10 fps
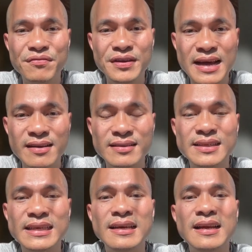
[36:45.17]

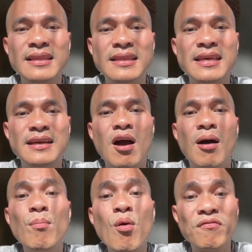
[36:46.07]
Fidelity là chỉ có
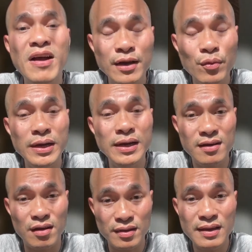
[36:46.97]
một vài quỹ là có